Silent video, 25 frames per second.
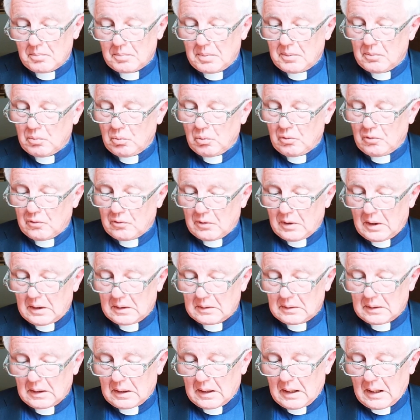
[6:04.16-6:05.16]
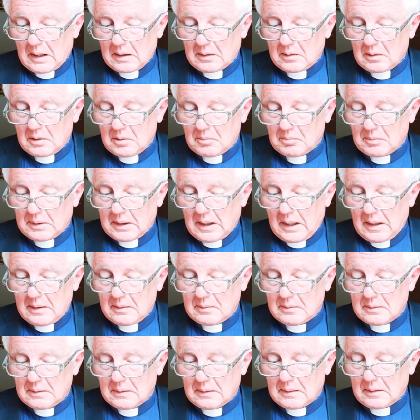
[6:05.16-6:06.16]
bewusst sein, gerade im
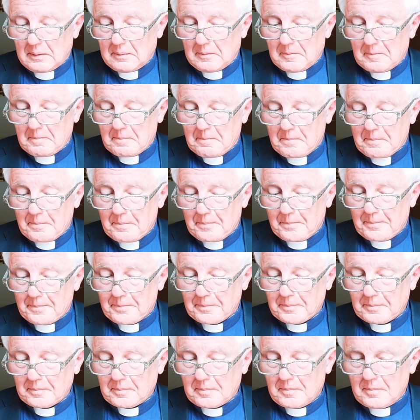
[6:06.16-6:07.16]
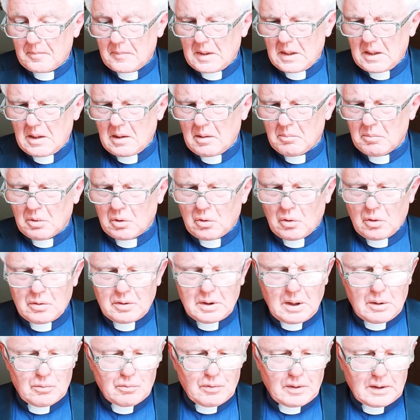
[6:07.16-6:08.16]
Geistigen. Man
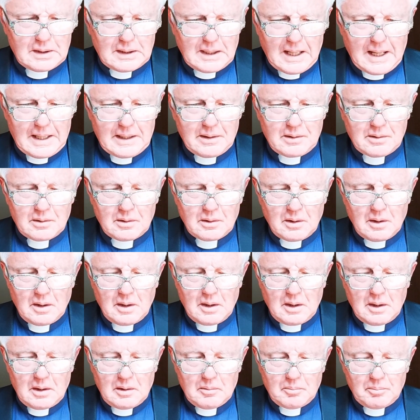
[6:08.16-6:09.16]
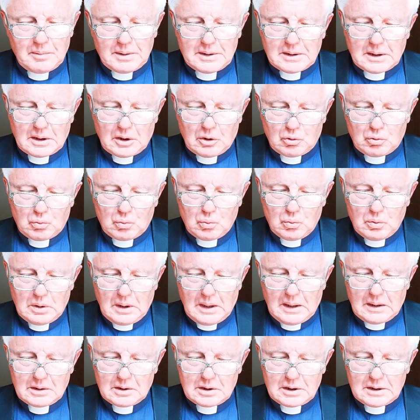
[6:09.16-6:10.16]
könnte einen Vergleich mit der
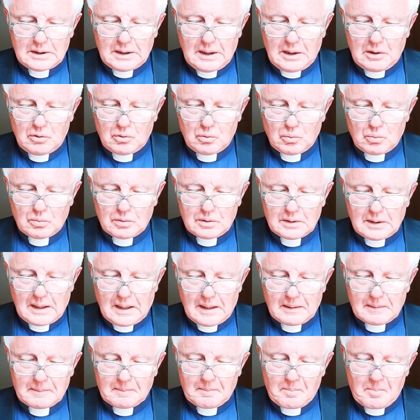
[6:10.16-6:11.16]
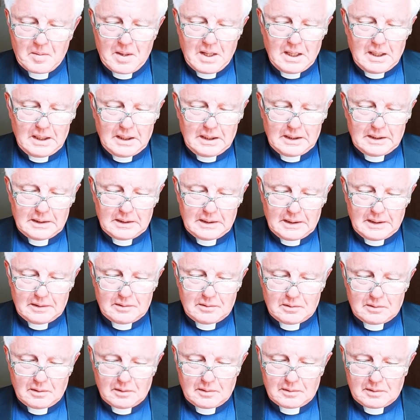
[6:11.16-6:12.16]
Natur anstellen und sagen, in
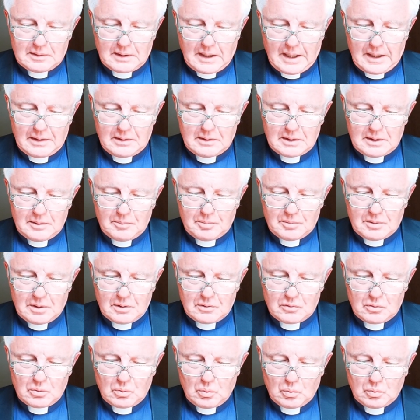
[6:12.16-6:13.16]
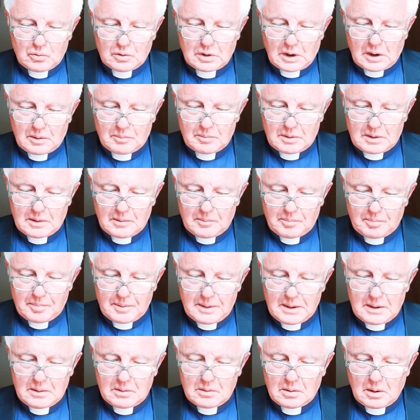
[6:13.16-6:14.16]
letzter Zeit gibt es in unserem
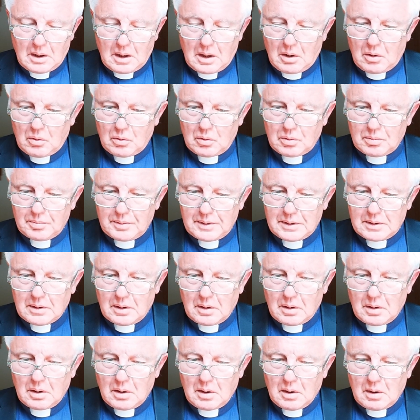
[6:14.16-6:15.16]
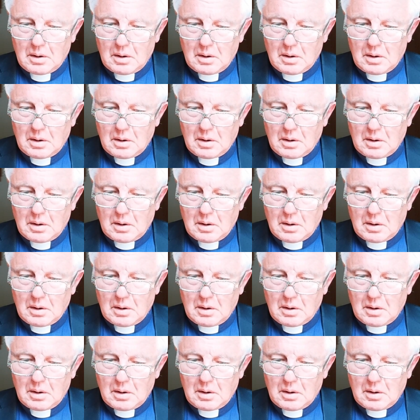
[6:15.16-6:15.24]
Gebiet auch wieder